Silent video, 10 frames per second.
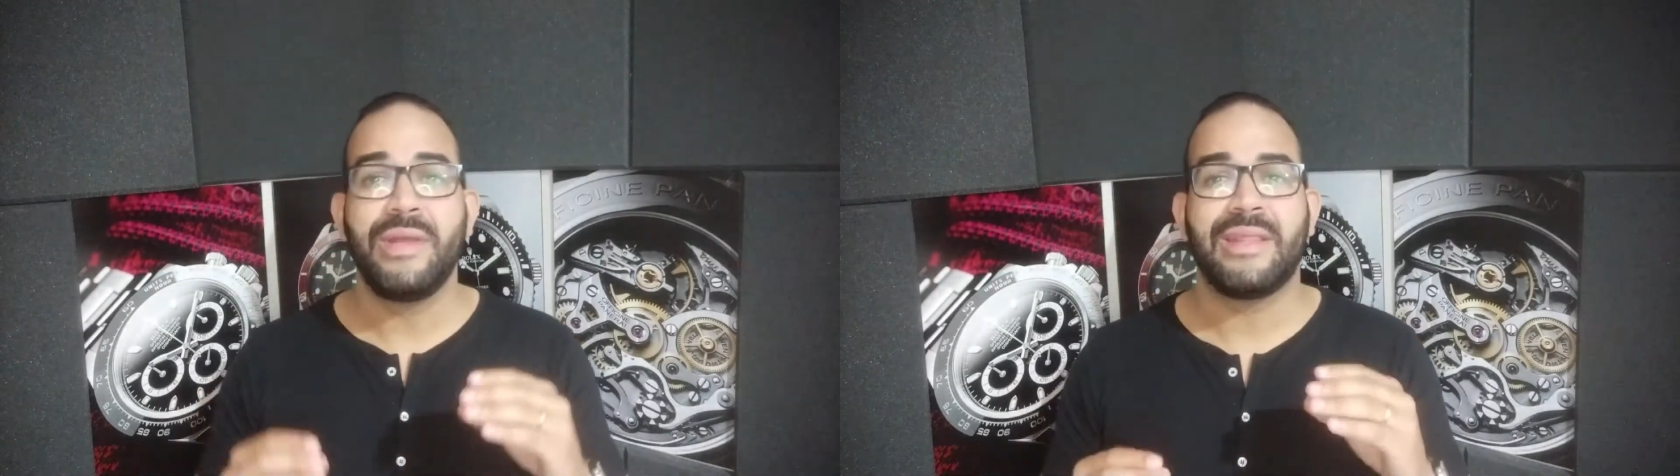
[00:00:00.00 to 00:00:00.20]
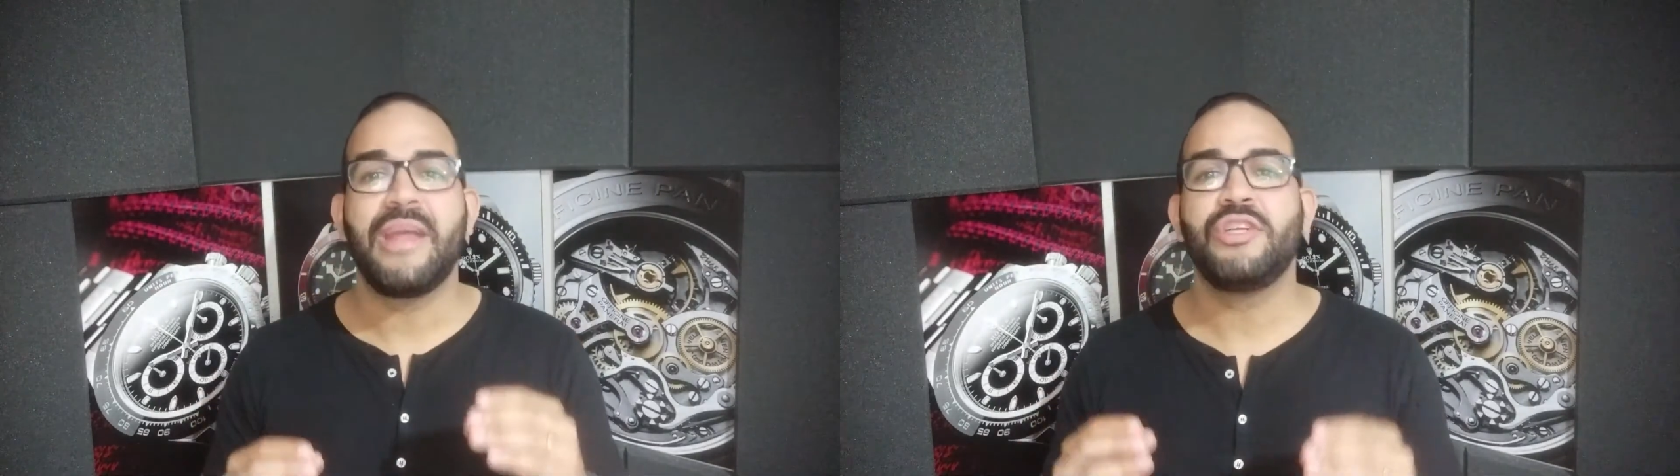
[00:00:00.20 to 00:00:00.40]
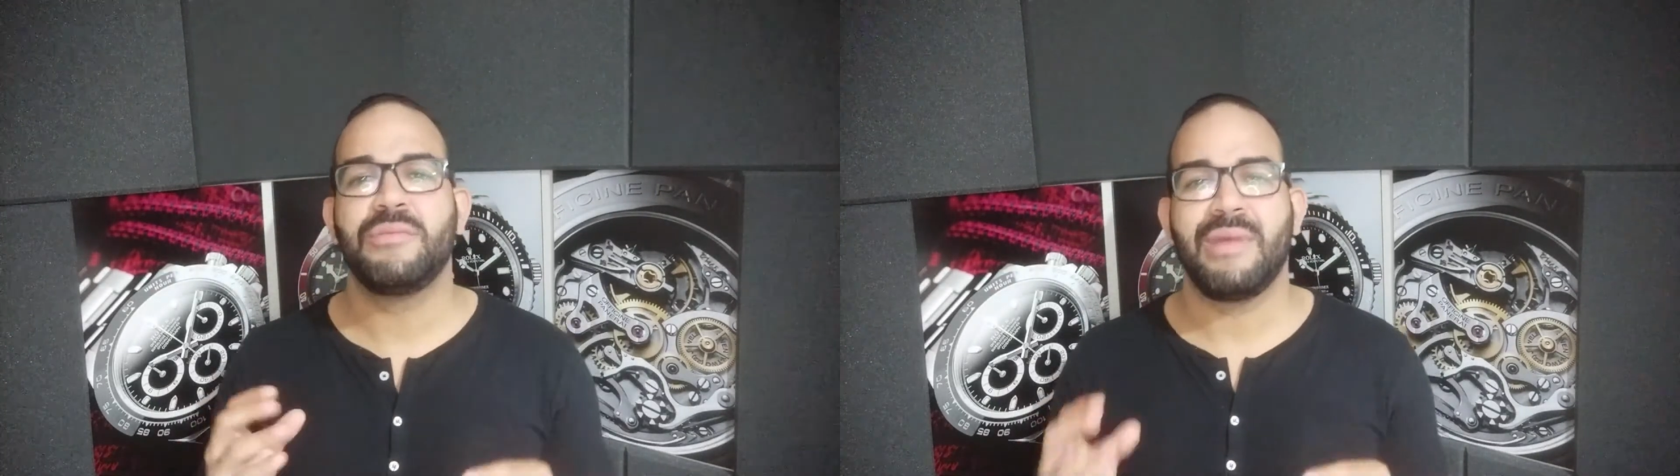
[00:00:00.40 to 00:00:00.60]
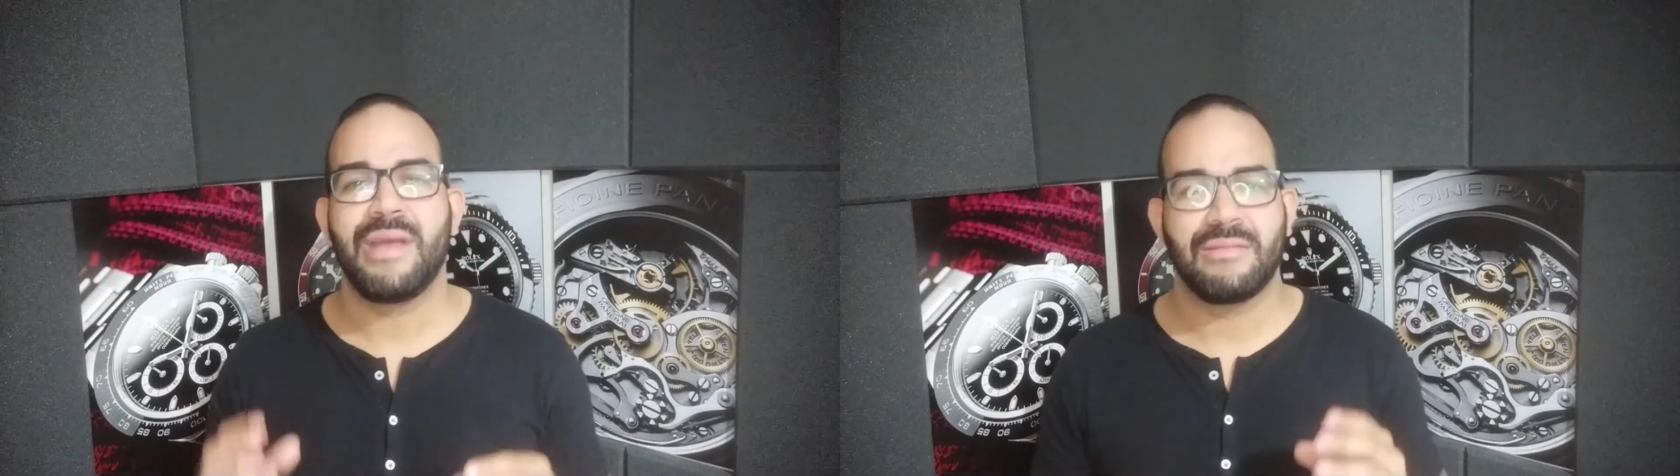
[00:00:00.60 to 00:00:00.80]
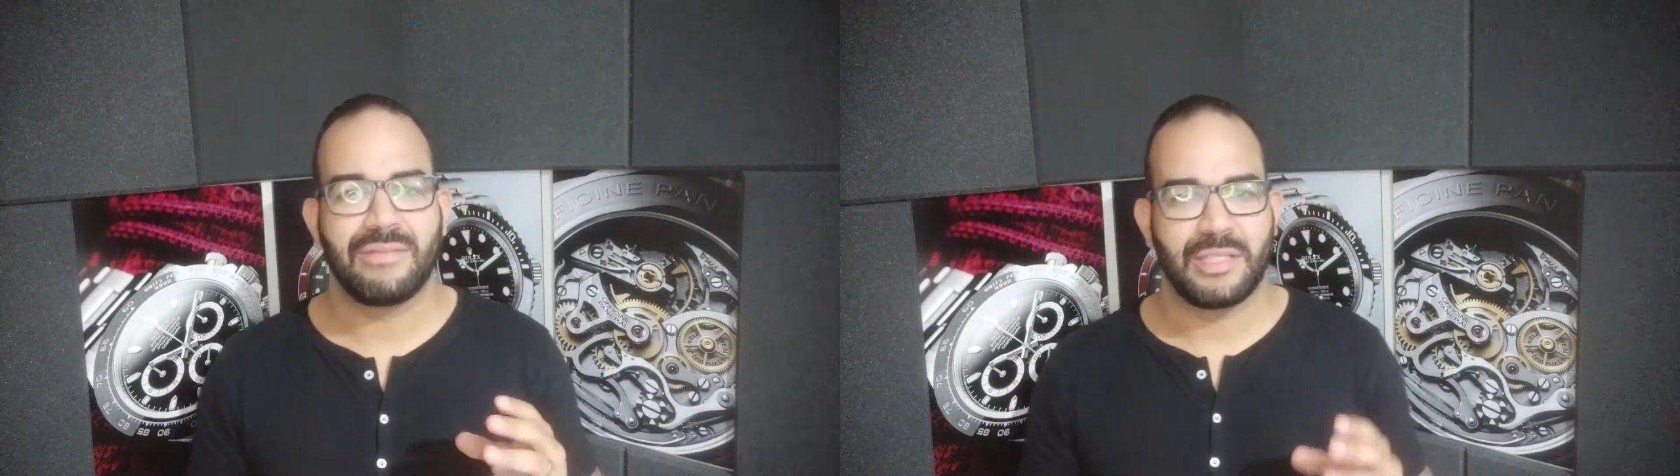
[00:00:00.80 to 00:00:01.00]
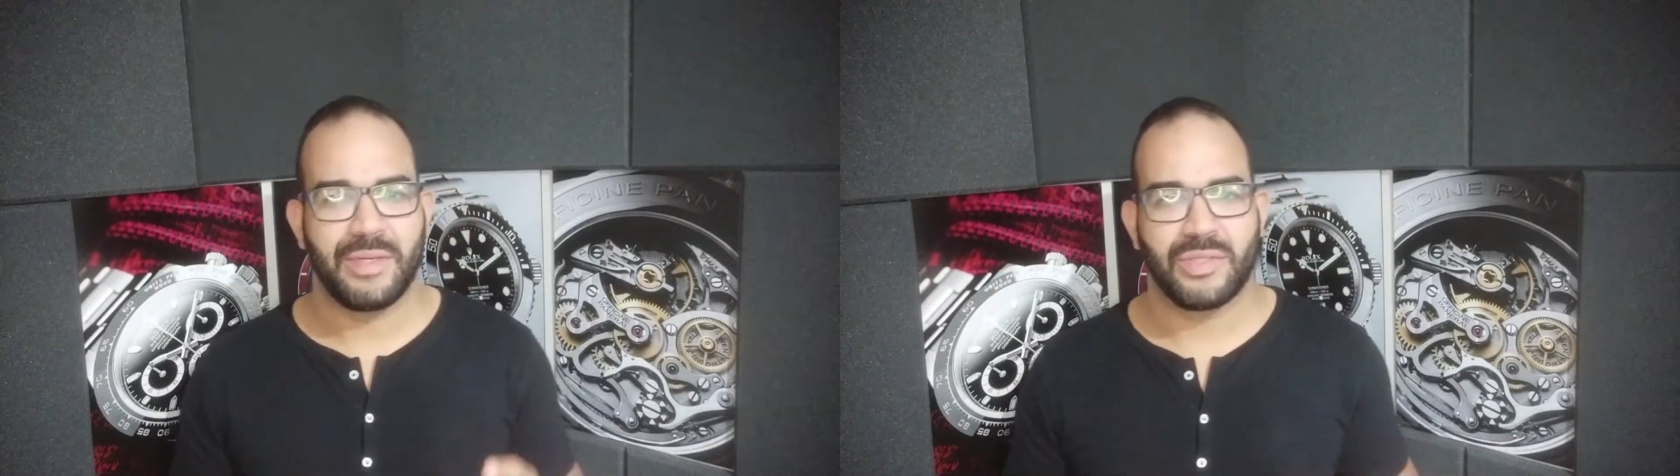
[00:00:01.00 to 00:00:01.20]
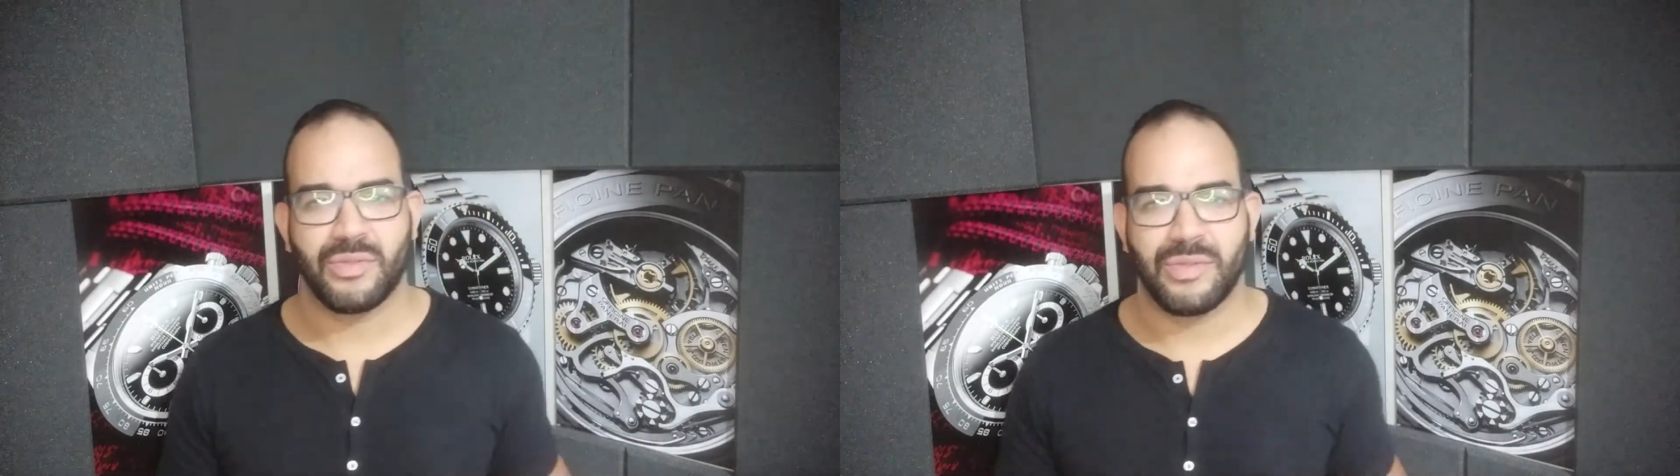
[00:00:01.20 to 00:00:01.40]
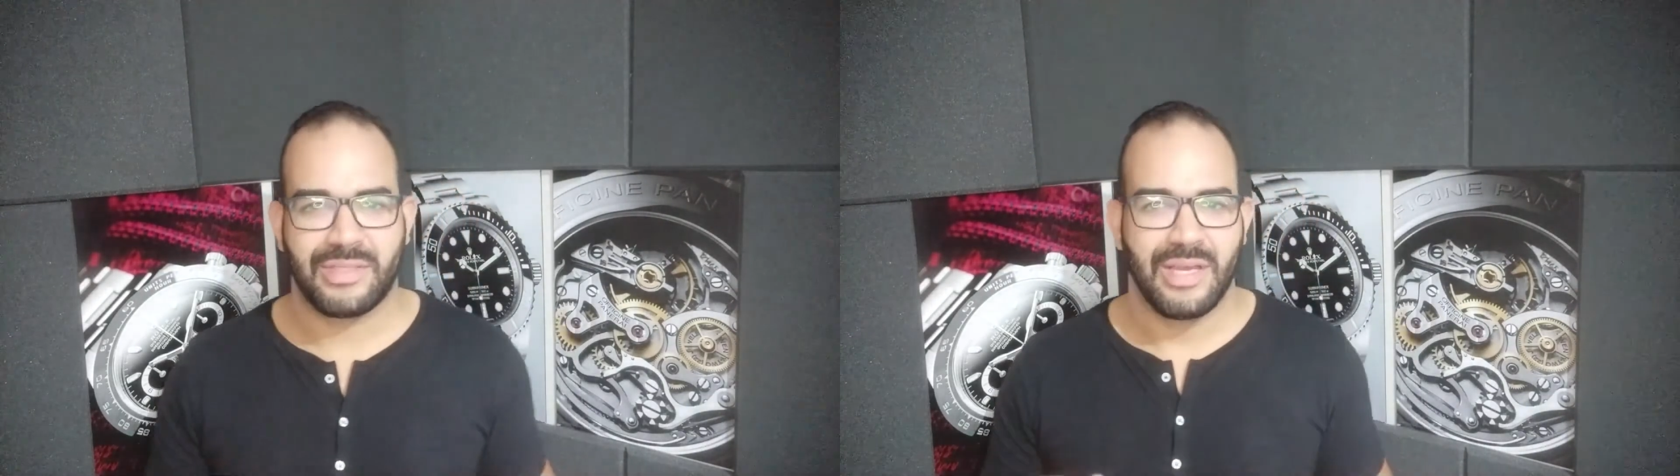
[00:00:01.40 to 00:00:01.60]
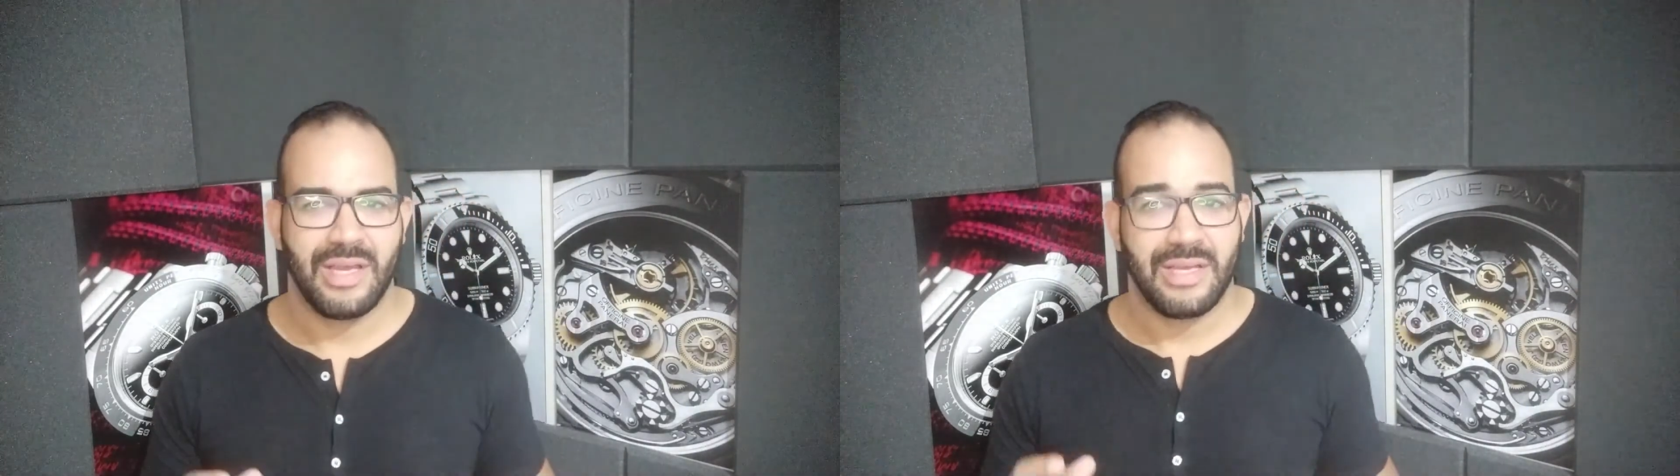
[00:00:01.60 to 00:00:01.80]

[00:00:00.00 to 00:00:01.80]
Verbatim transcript: entendimento das pessoas